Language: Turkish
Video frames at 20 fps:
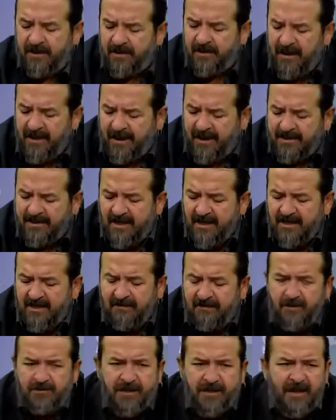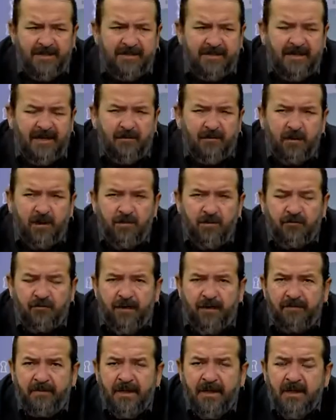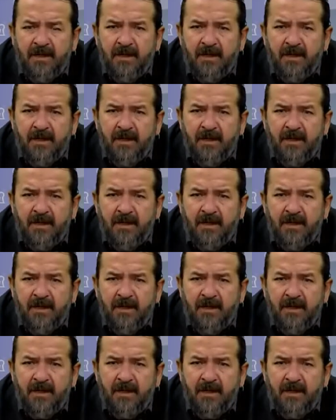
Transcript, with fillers: herkesi hedef göster. Getirelim ona lütfen.